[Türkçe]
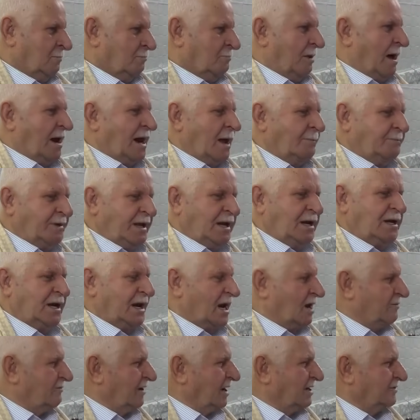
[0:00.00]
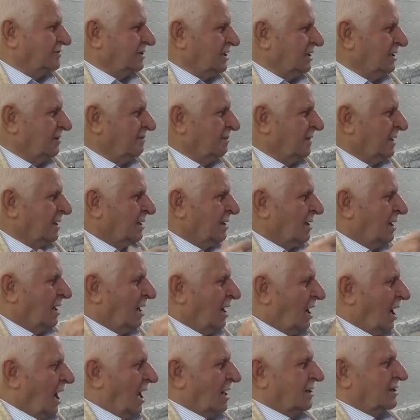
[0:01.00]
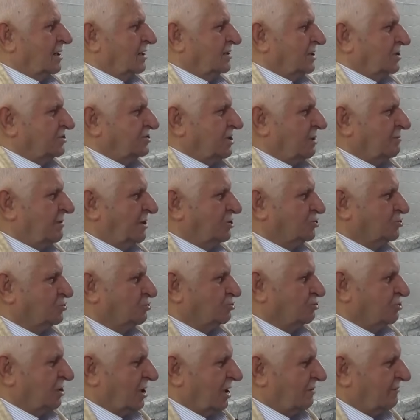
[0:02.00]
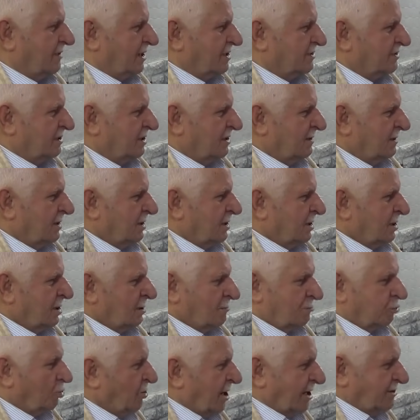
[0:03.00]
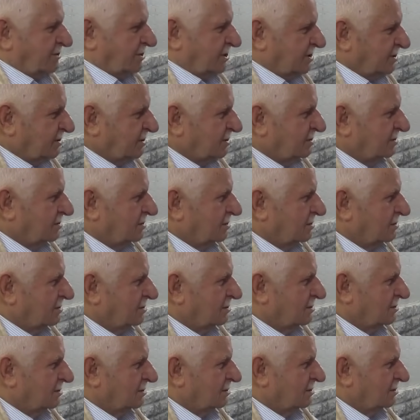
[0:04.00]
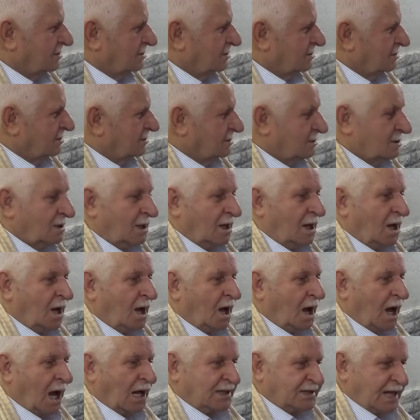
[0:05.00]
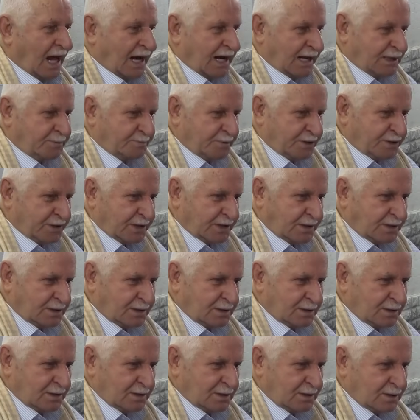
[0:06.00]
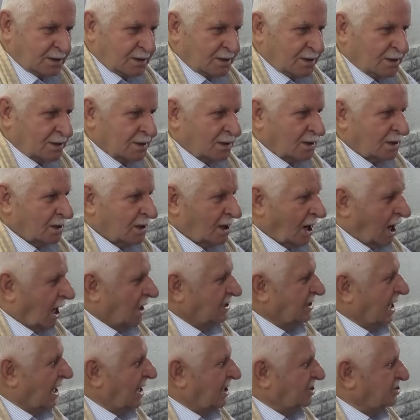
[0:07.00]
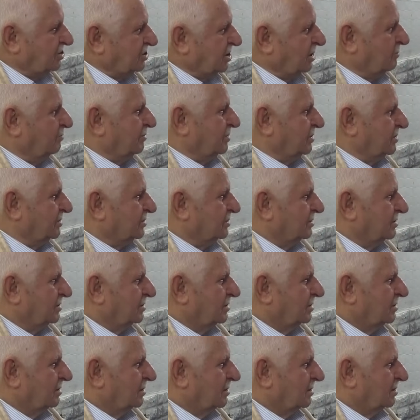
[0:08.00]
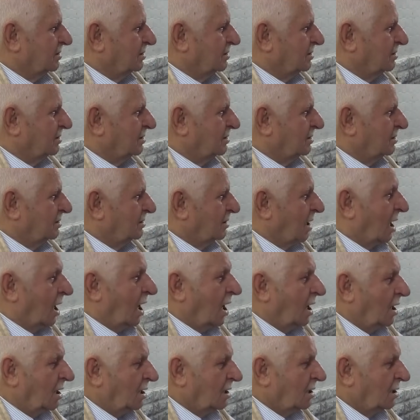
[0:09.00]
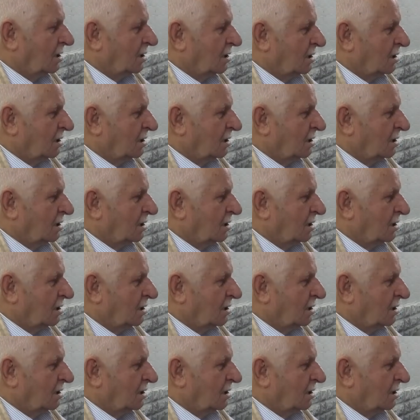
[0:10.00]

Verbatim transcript: Bana bin lira verdi, arkadaşa 500 lira verdi. Bu nedir? Adalet midir? Adaletsizlik midir? Ha?